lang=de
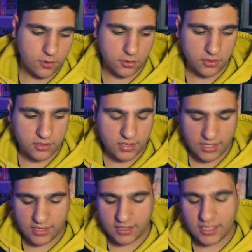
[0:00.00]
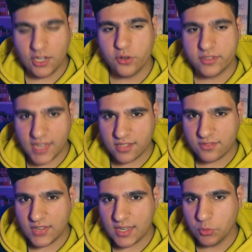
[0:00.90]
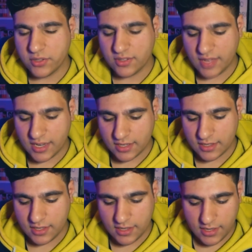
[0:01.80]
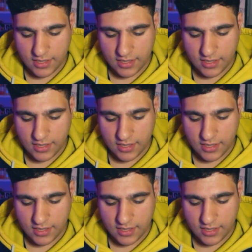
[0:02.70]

Und genau deswegen muss ich sagen,